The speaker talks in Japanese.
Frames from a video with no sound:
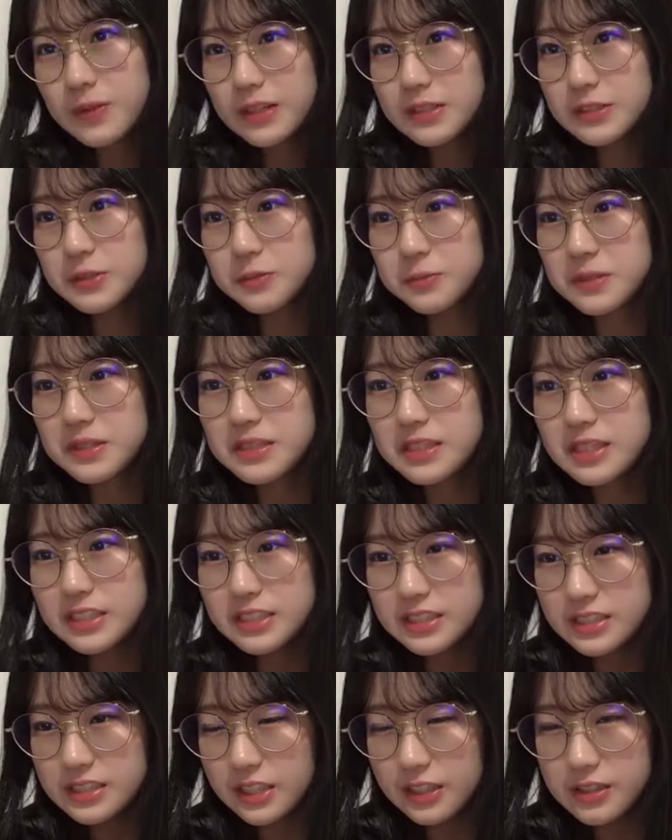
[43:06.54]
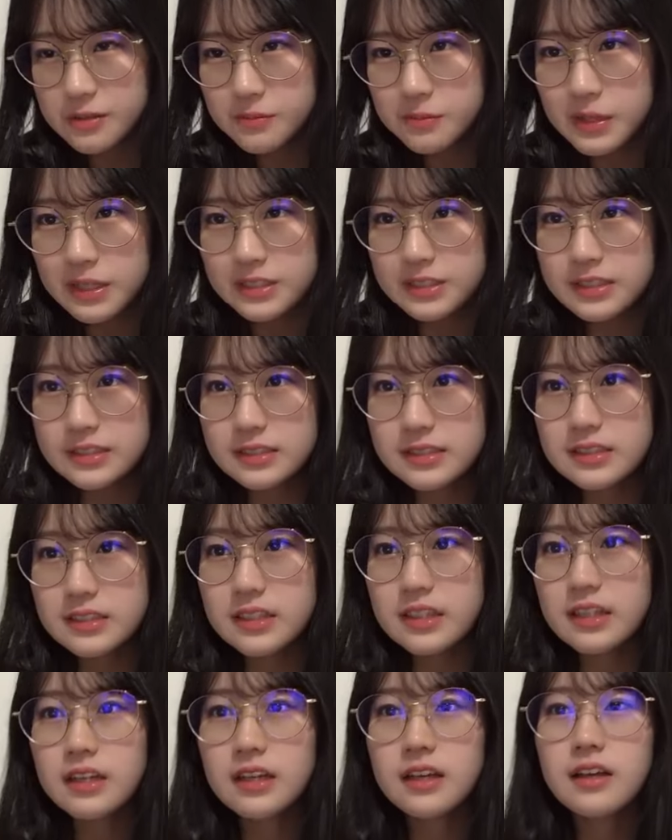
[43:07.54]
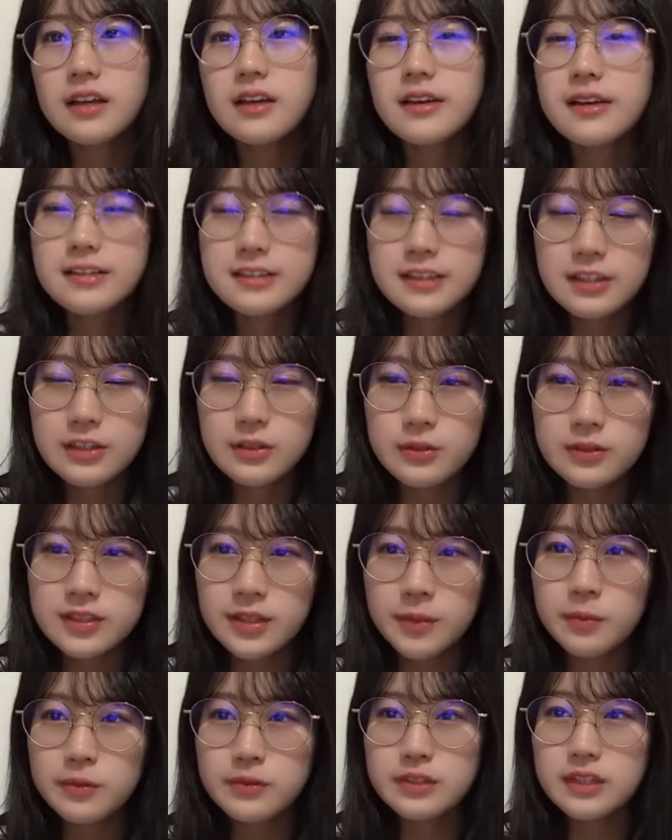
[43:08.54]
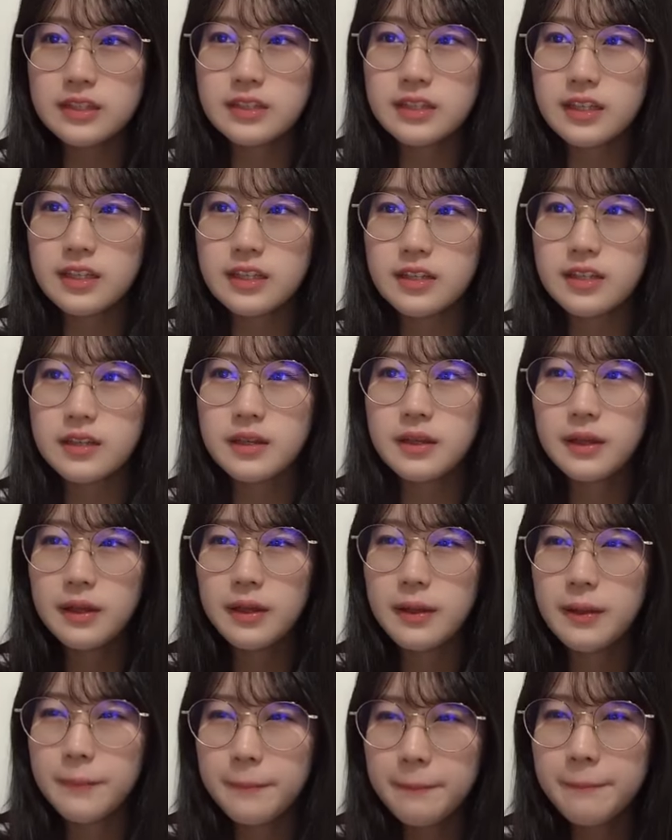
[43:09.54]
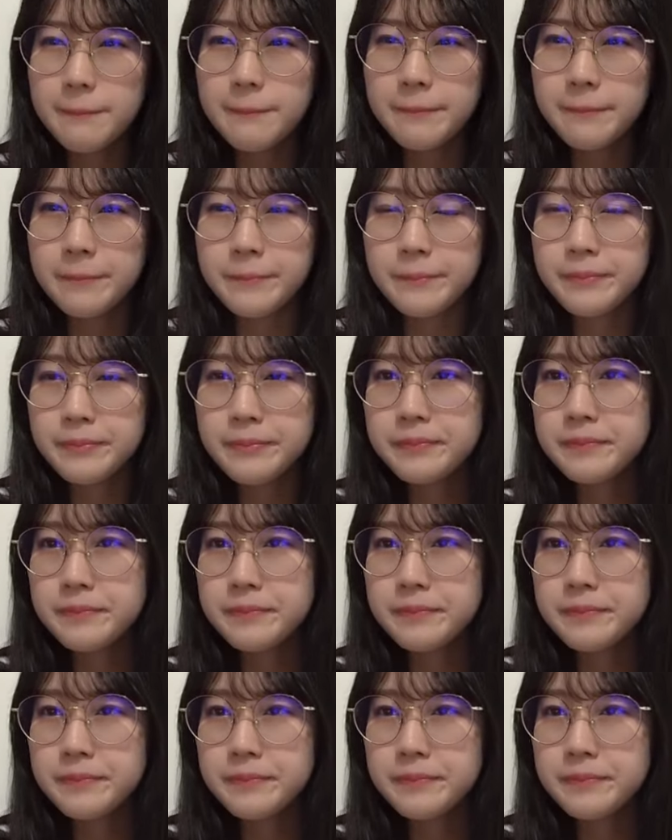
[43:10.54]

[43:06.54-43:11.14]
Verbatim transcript: でも今日はちゃんと足をマッサージして寝ます昨日サボったんで